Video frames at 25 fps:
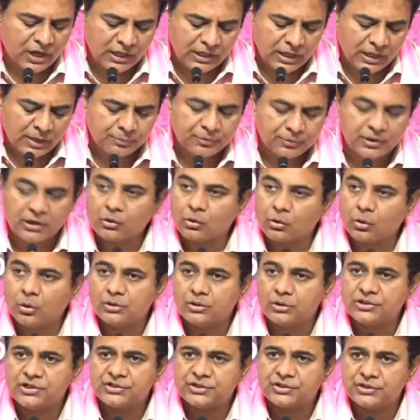దాదాపు నేను
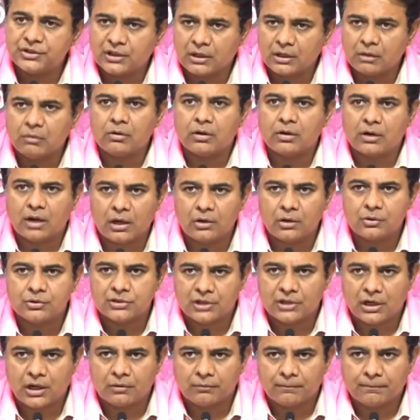కోట్ చేసింది కేవలం
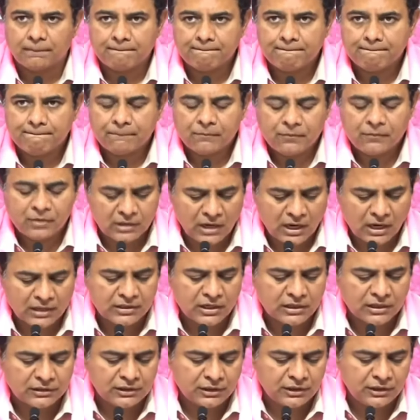నాలుగు జిల్లాలు
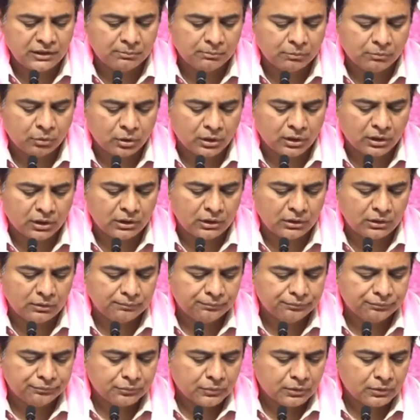యాదాద్రి భువనగిరి
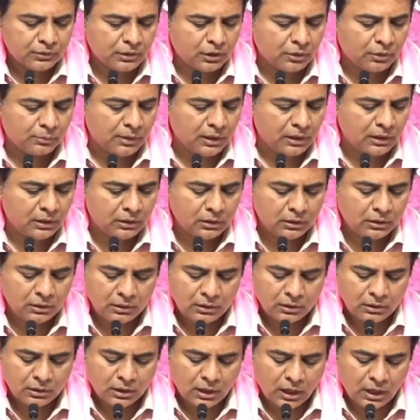నిర్మల్
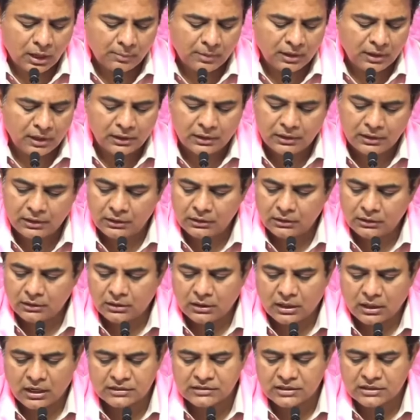కామారెడ్డి
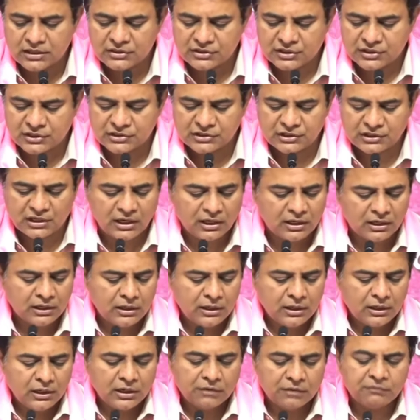రాజన్న సిరిసిల్ల
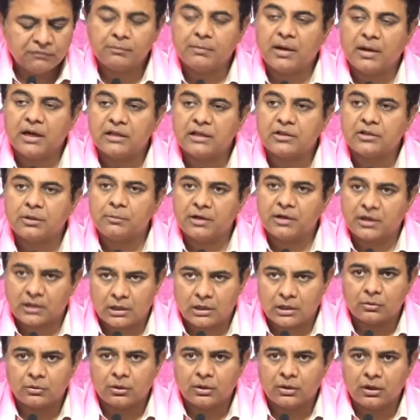ఇవి మాత్రమే
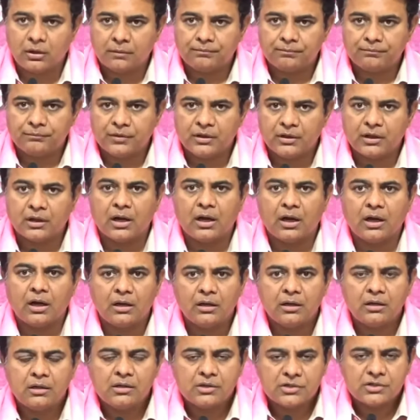కాకుండా ఇంకా
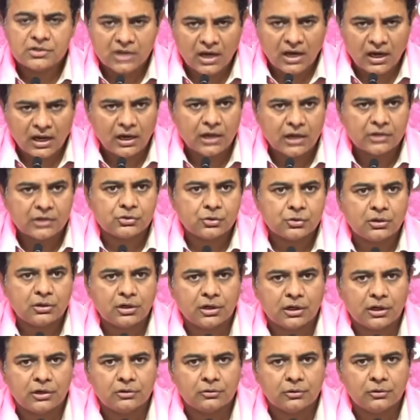చాలా
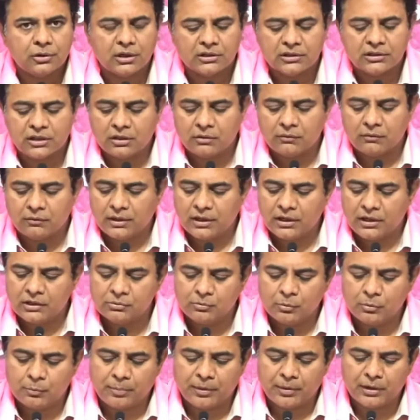చోట్ల రైతులు గత ఇరవై
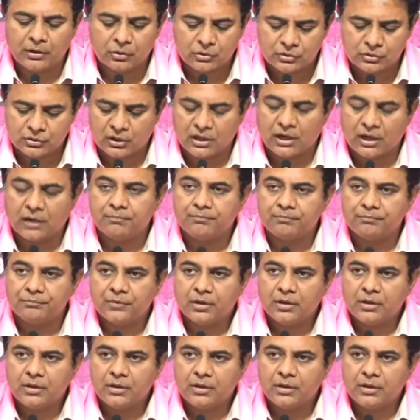ఐదు ముప్పై రోజులుగా